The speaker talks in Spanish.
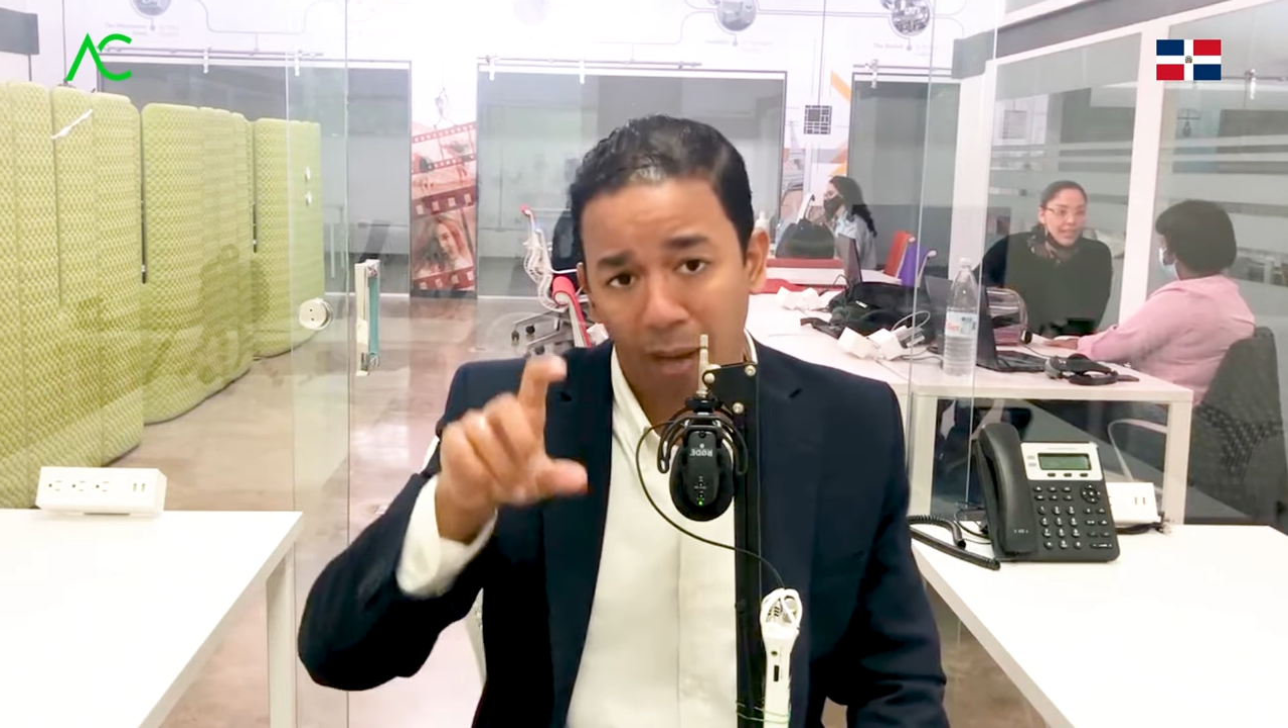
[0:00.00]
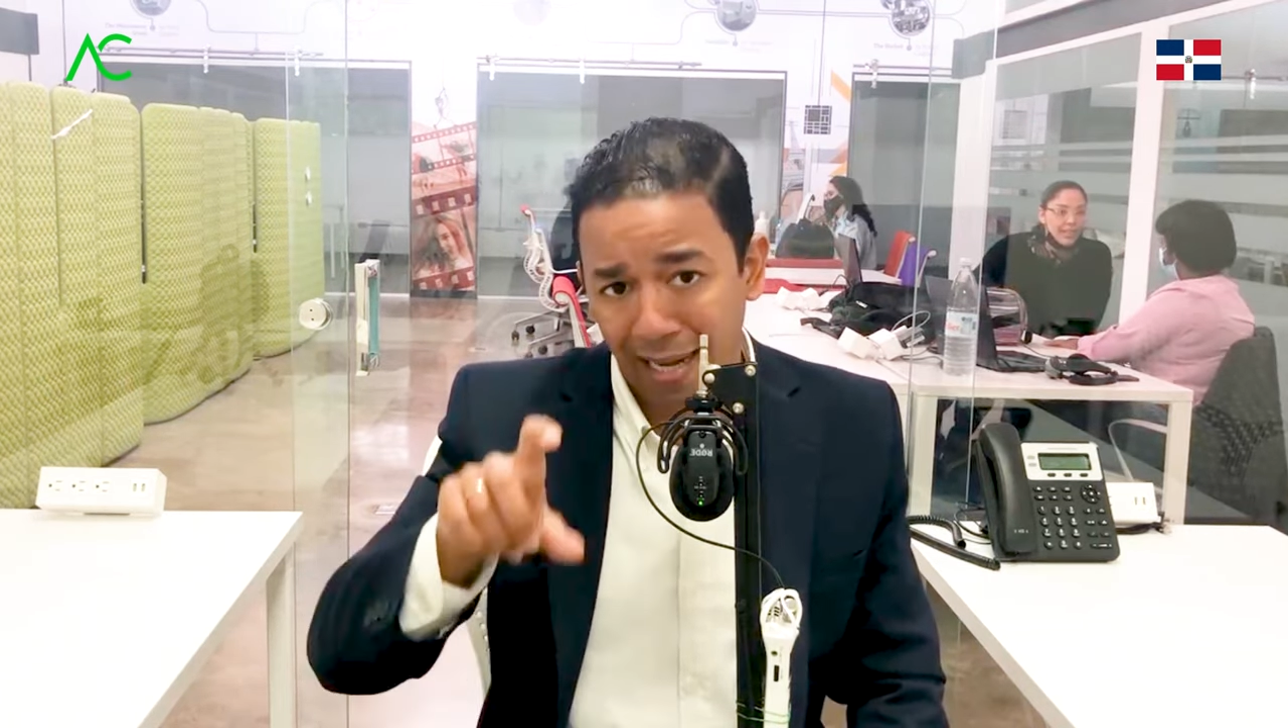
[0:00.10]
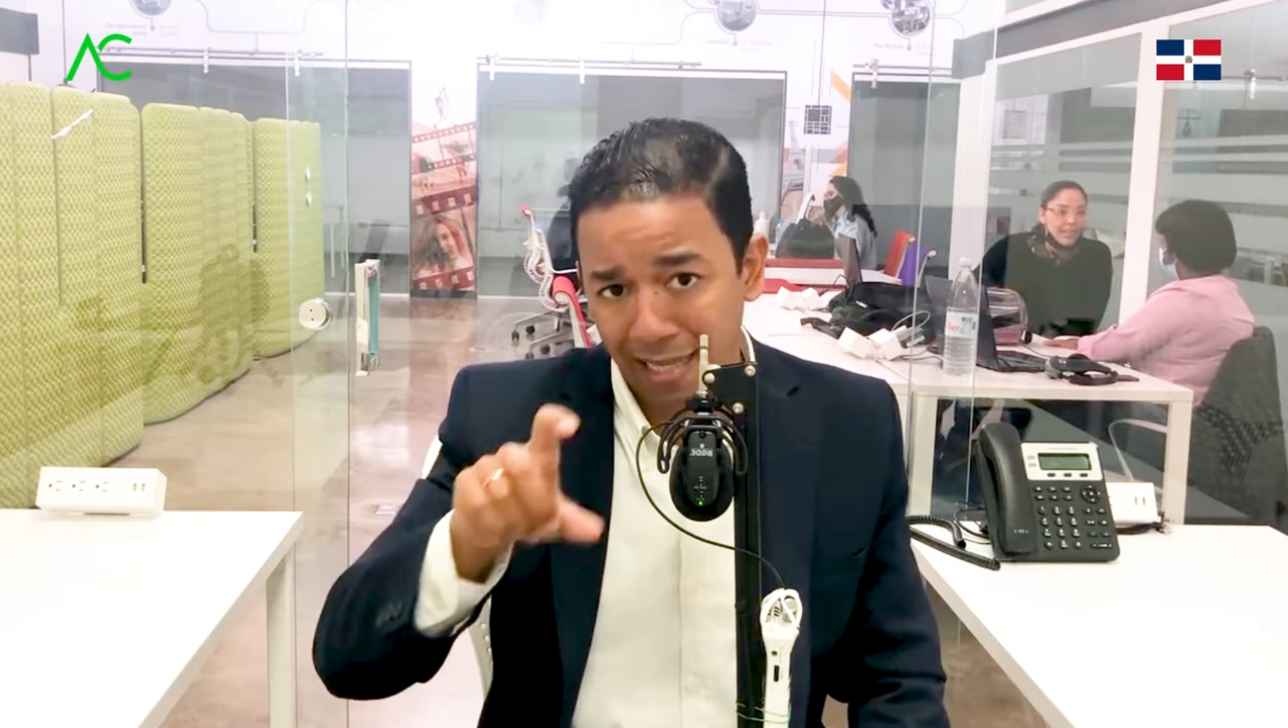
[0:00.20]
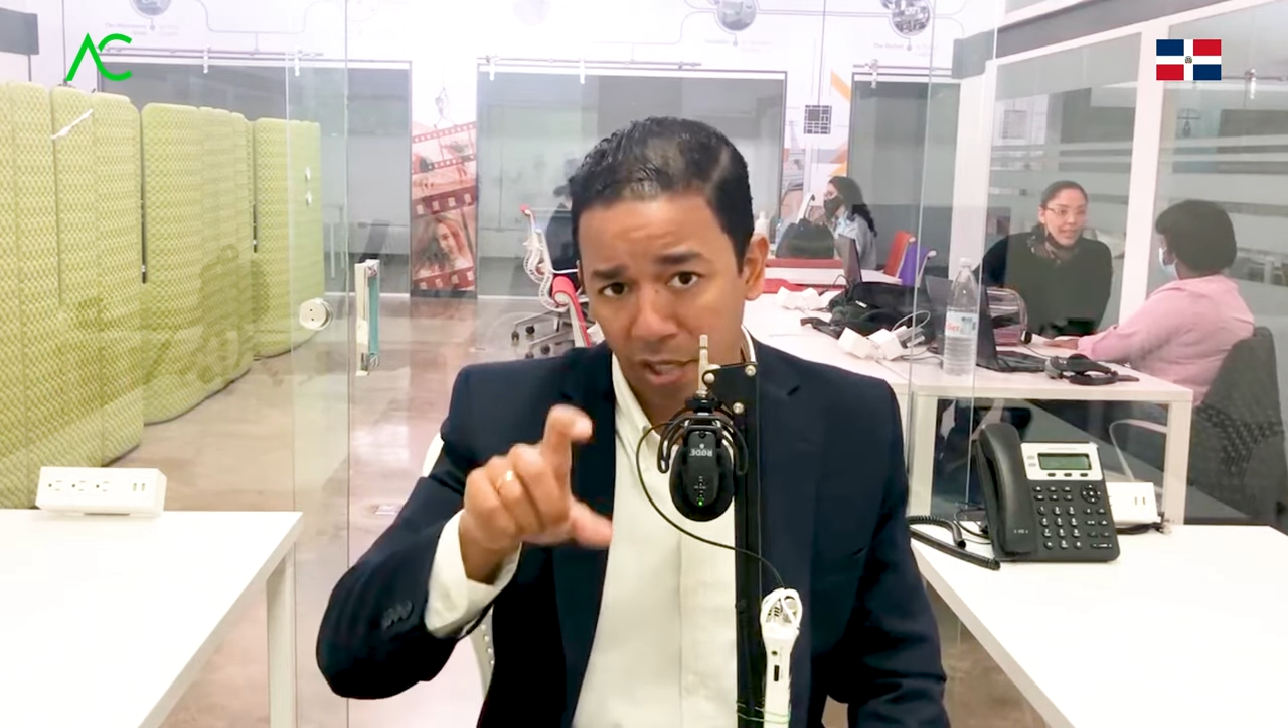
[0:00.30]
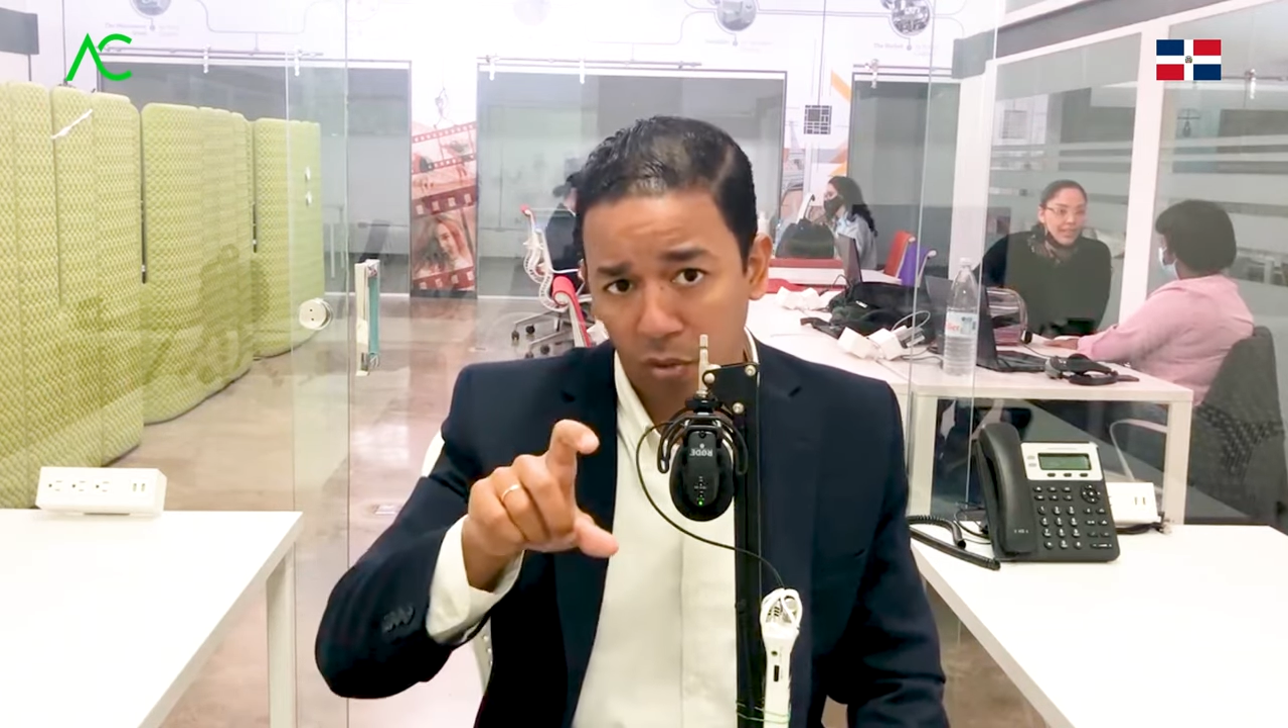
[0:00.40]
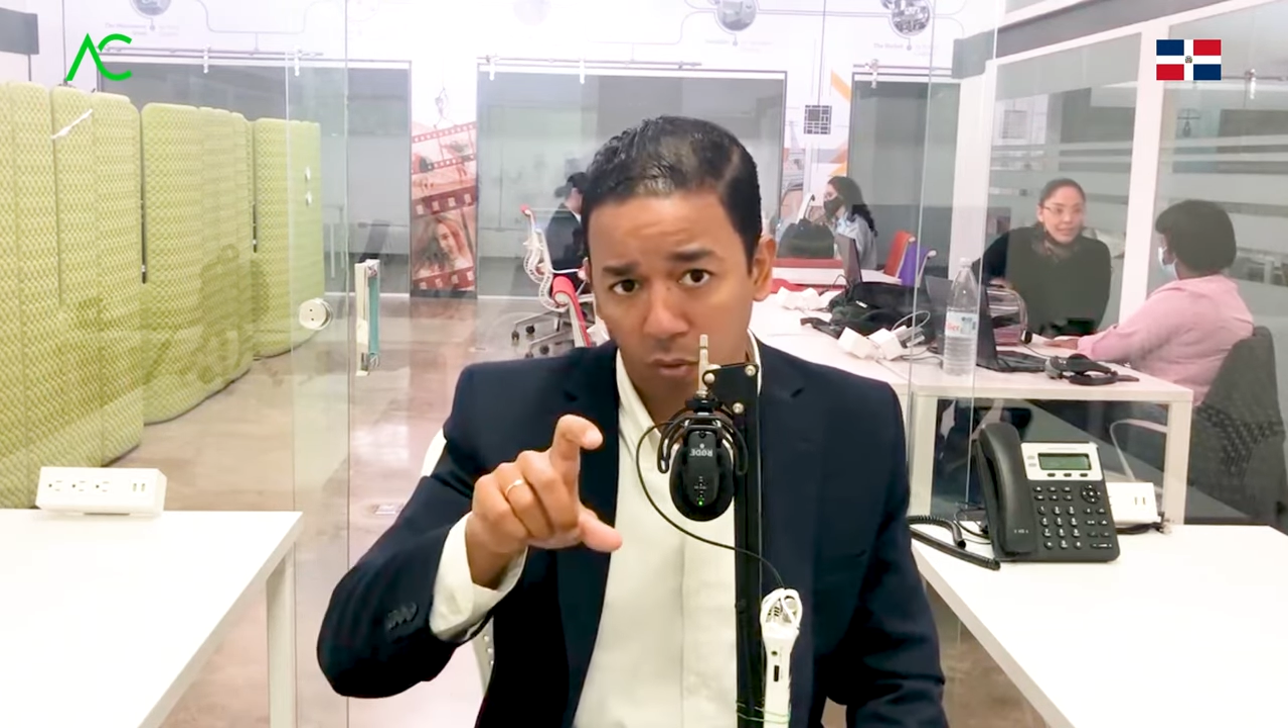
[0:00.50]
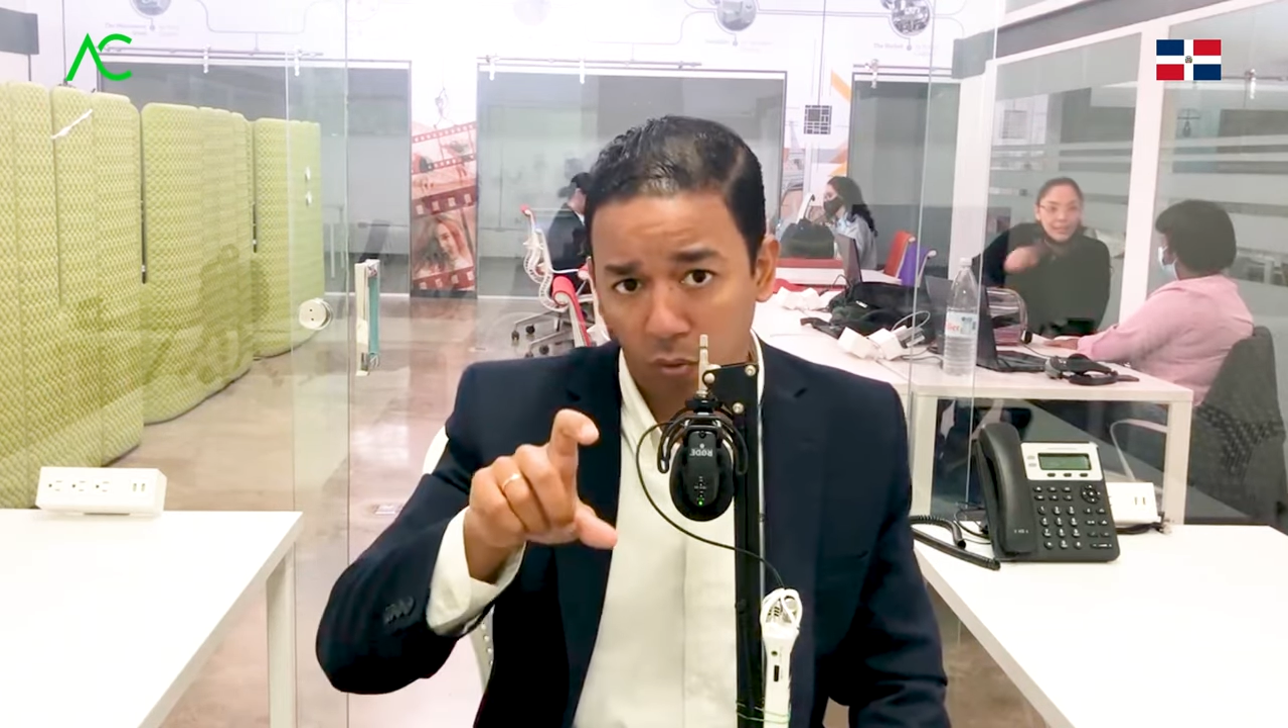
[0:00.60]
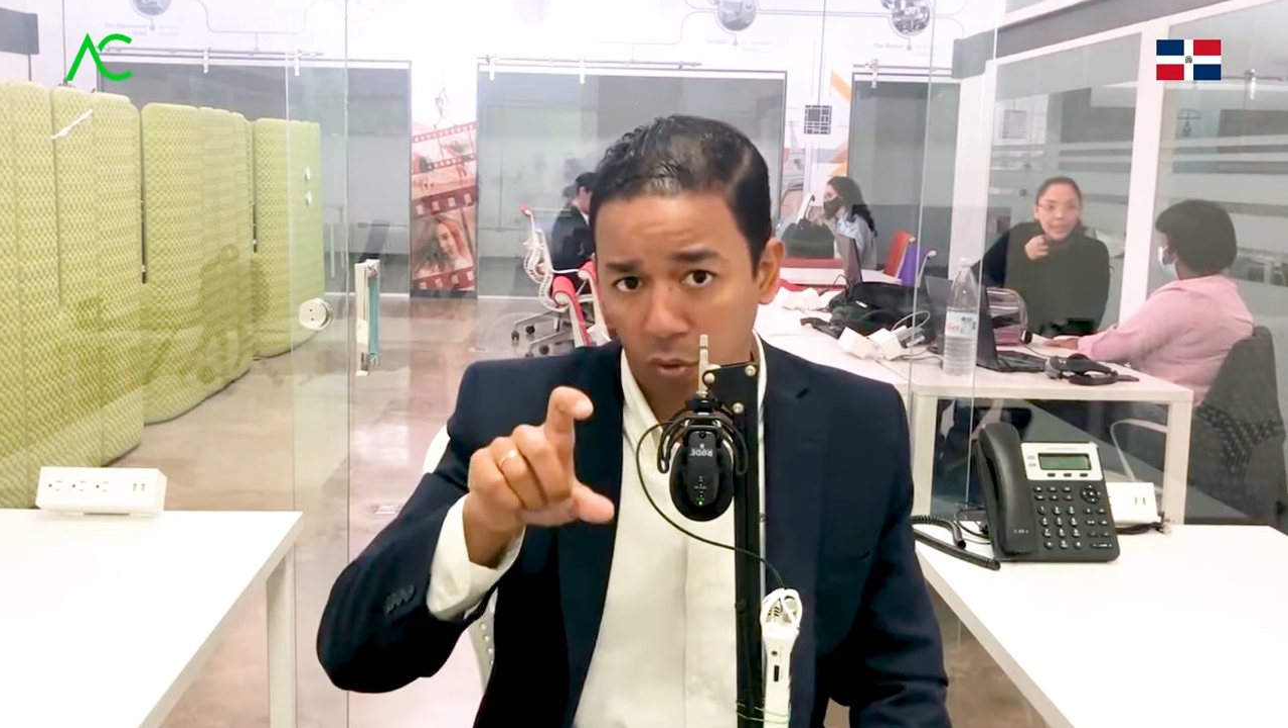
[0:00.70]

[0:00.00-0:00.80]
al nicho